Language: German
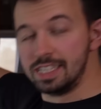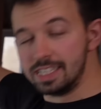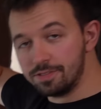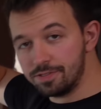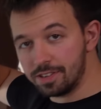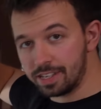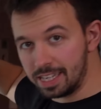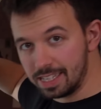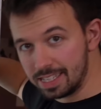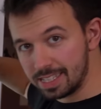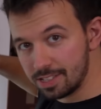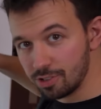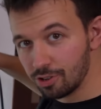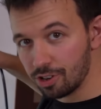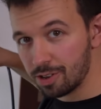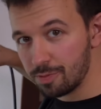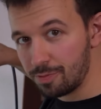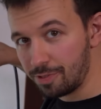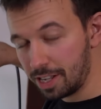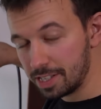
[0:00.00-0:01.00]
nicht vergessen,
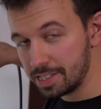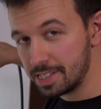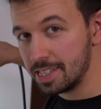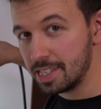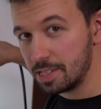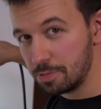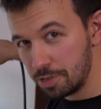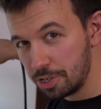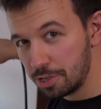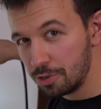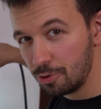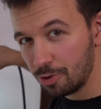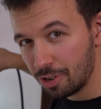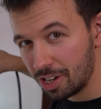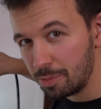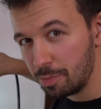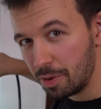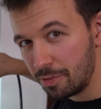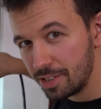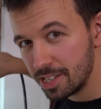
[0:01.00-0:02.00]
eure Pflanzen zwischendurch
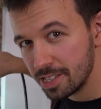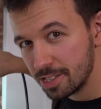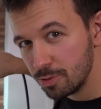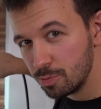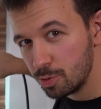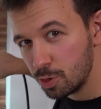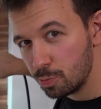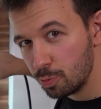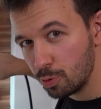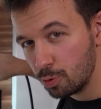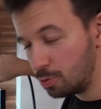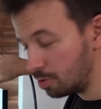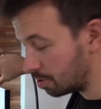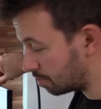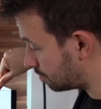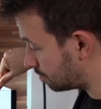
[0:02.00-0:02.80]
immer wieder zu besprühen.